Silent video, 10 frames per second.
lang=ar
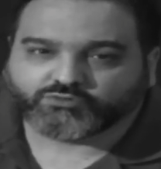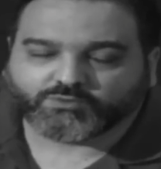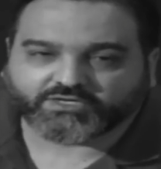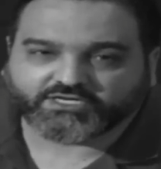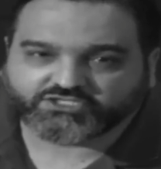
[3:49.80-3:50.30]
شو
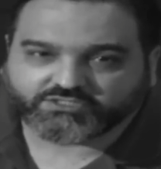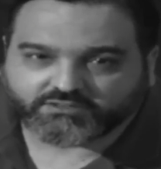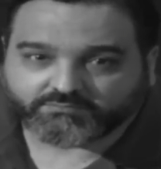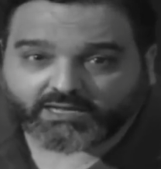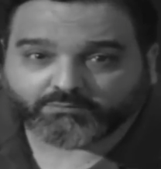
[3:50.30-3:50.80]
مخرج
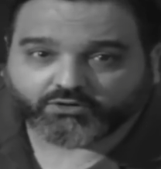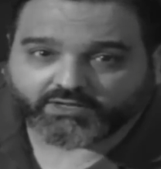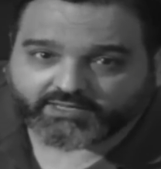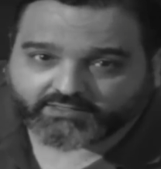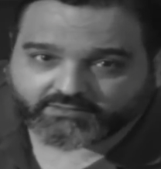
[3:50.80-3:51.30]
ما عملوا
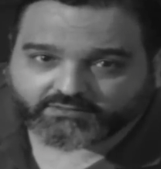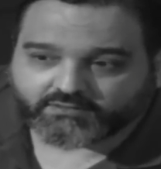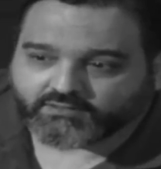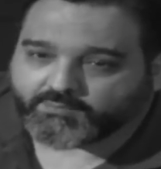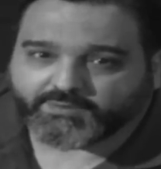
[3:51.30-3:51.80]
هيك
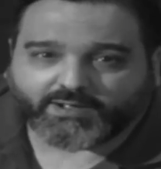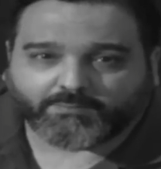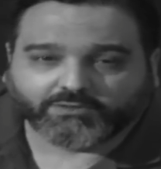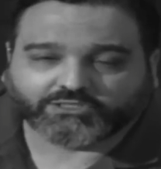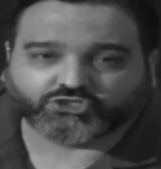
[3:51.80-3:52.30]
حبيبي
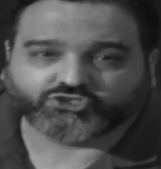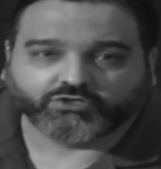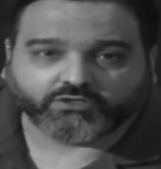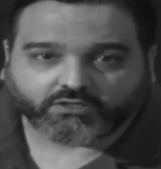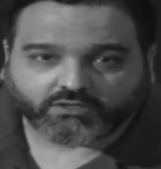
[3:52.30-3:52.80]
عم
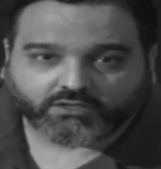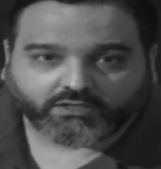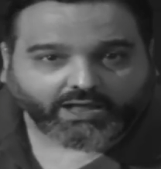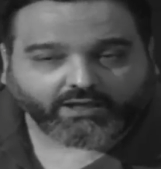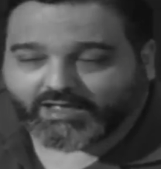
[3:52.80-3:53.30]
بلطشهم
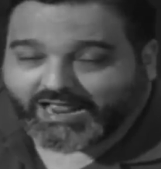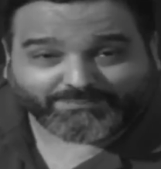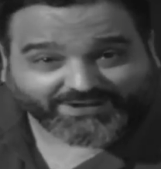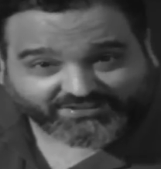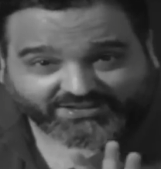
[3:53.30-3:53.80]

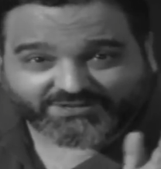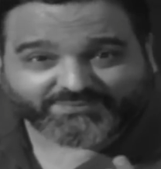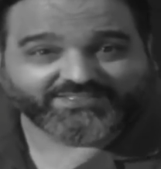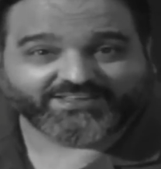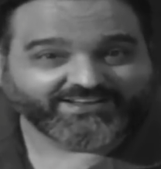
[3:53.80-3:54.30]
قلبك
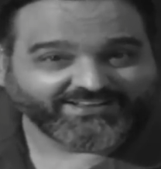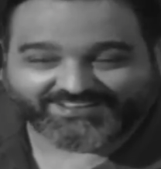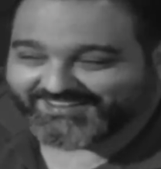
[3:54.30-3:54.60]
طيب انت